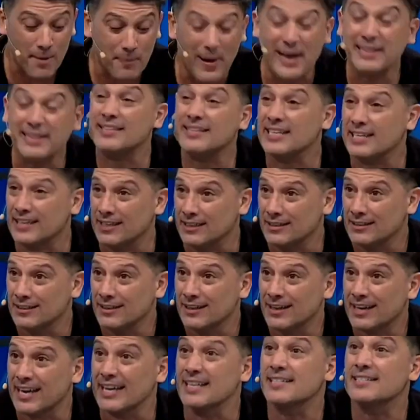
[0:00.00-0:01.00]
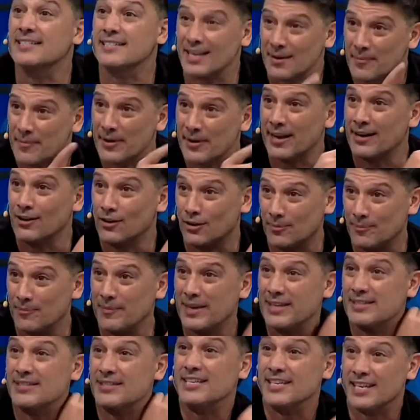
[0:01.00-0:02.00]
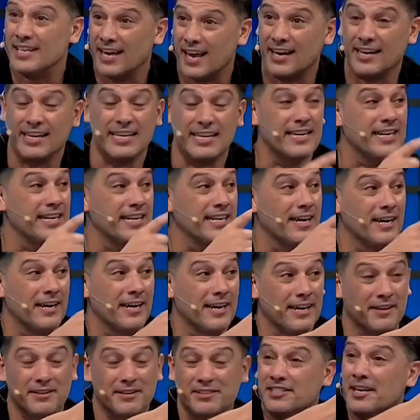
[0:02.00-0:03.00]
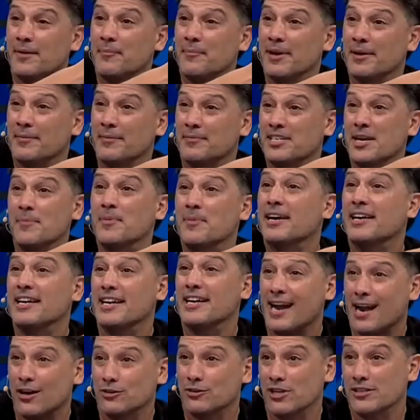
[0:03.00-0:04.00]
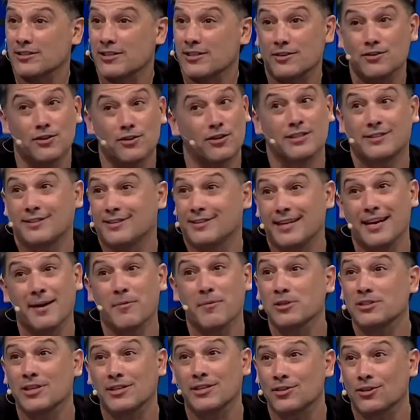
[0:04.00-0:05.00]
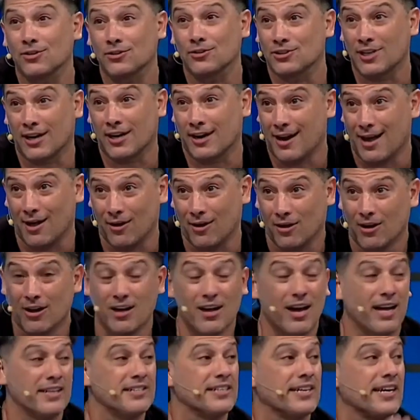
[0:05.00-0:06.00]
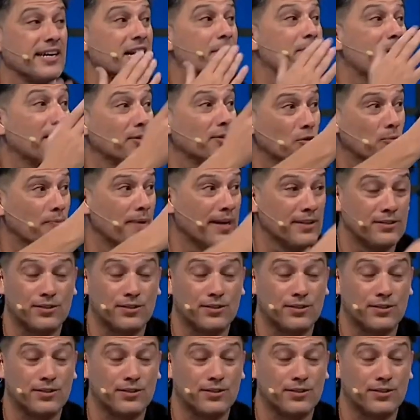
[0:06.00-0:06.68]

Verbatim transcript: y a Pati, que siempre me siguen y eh, siempre, eh, siempre, quieren ir los ensayos, que tenemos ensayos cerrados. Así que les mando un